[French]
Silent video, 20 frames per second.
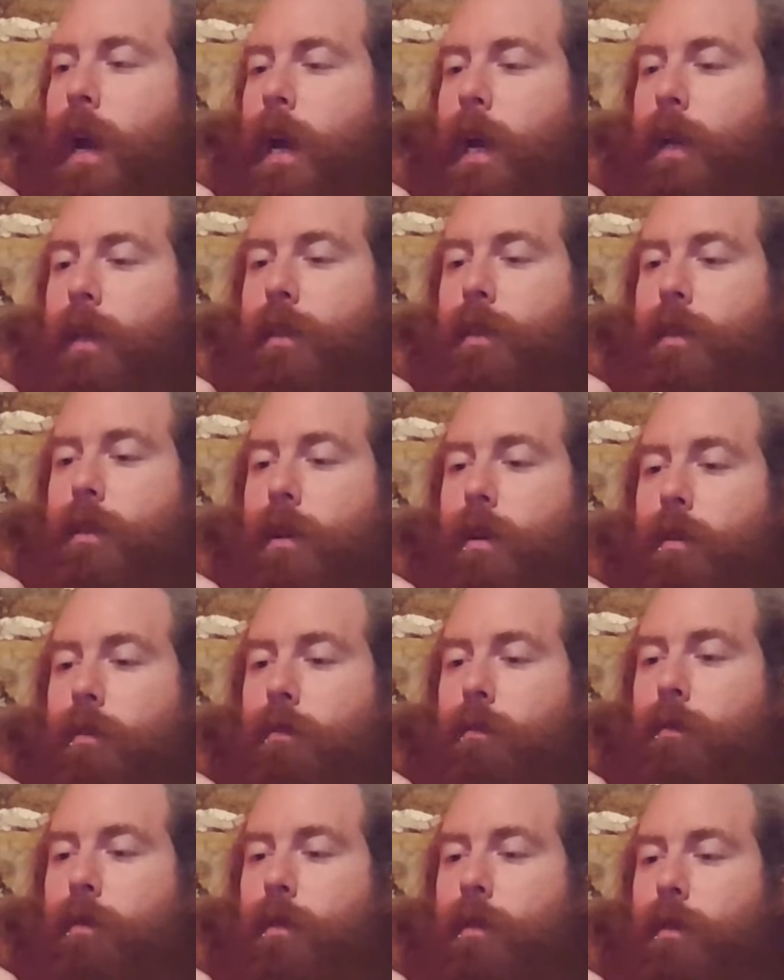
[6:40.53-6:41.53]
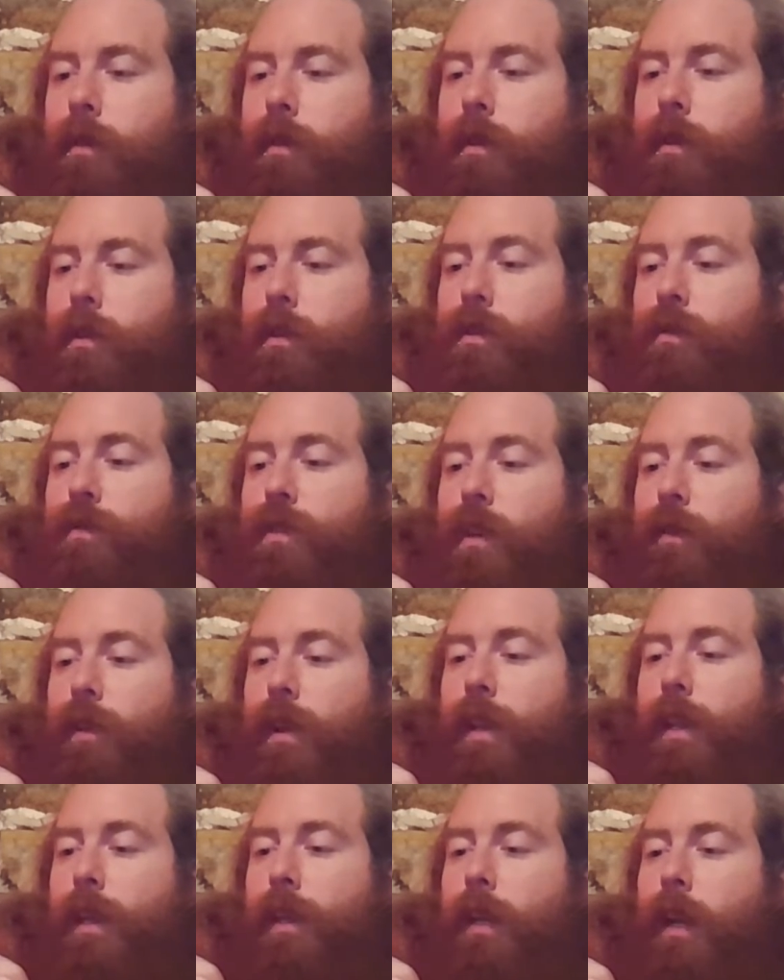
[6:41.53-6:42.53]
Arancia. Si vous avez
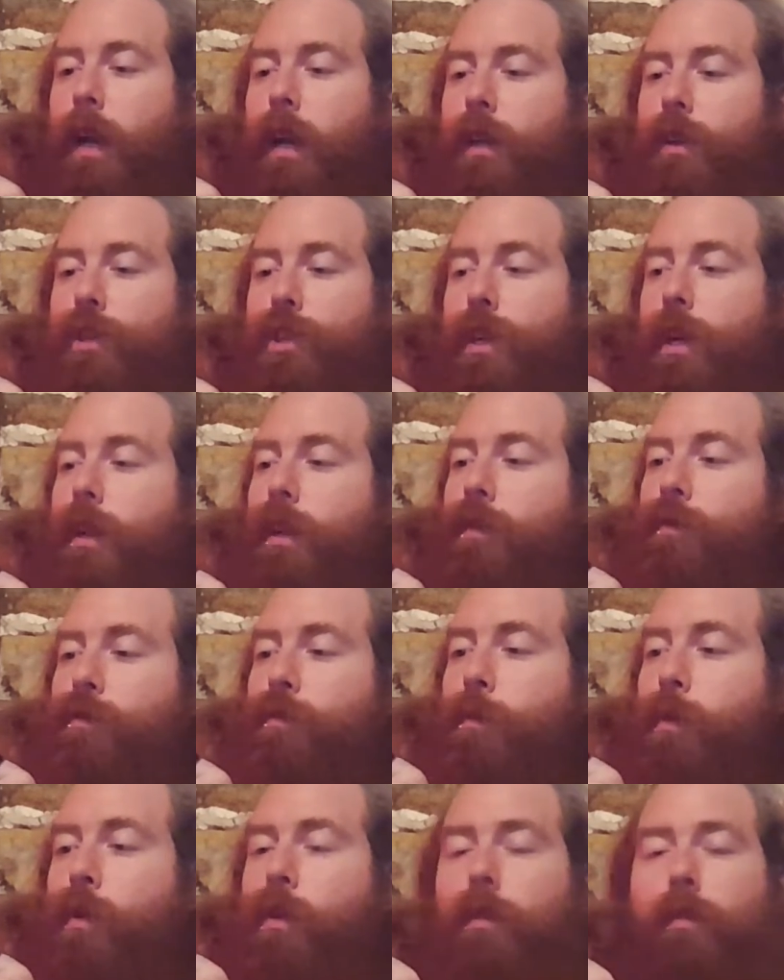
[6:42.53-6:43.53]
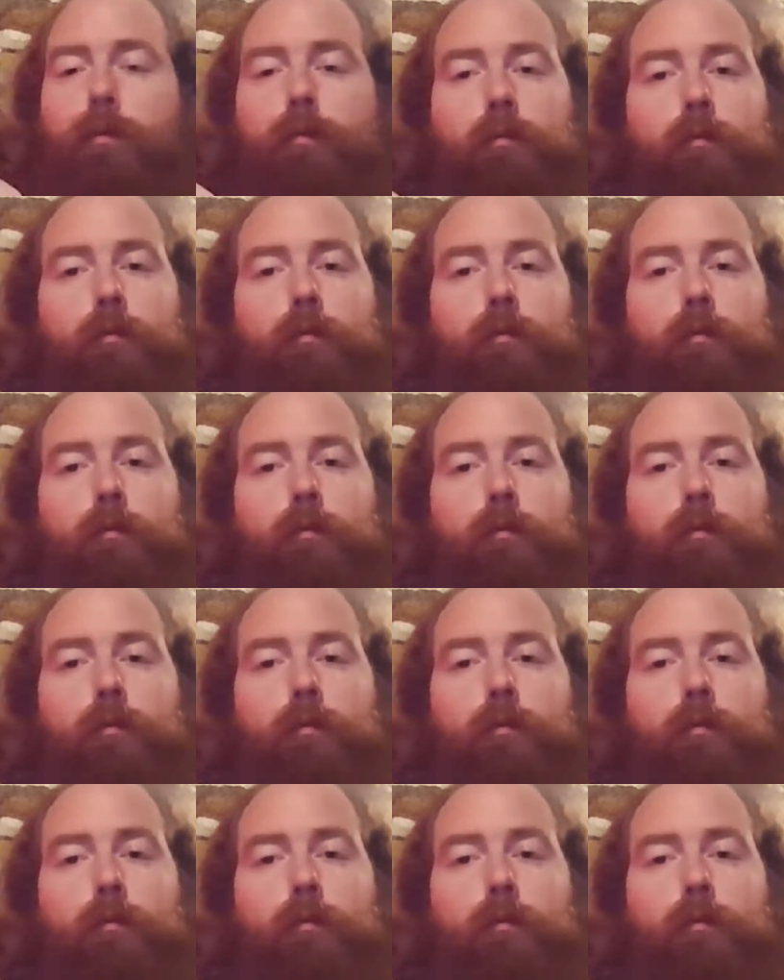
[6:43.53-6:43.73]
le détail, gênez-vous pas.